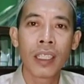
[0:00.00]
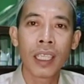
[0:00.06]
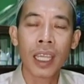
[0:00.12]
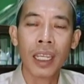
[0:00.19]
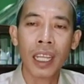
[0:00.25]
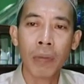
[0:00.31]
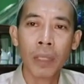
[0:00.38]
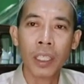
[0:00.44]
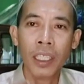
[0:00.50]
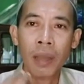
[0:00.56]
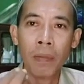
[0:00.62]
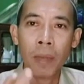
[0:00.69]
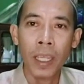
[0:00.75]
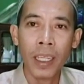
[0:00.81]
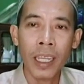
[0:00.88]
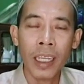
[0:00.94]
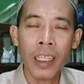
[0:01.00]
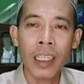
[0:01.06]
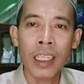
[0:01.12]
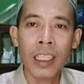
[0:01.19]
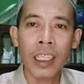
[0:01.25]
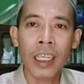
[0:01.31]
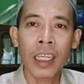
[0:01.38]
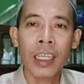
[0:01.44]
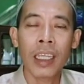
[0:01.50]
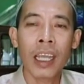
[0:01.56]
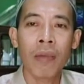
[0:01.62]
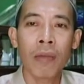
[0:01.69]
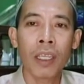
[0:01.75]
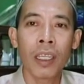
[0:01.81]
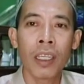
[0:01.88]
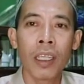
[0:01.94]
Yang kami sampaikan kritikan
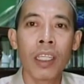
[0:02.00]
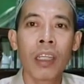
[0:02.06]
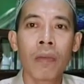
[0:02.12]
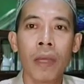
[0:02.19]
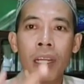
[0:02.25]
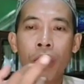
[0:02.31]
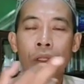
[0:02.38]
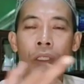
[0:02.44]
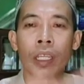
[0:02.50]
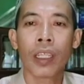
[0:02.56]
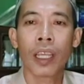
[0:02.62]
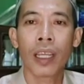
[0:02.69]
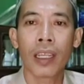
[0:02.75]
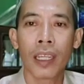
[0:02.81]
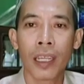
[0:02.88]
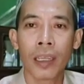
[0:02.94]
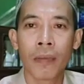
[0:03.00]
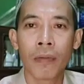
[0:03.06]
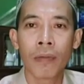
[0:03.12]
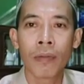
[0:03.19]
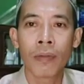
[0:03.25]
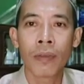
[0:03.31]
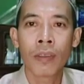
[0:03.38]
kami ini kepada ustadz Anda.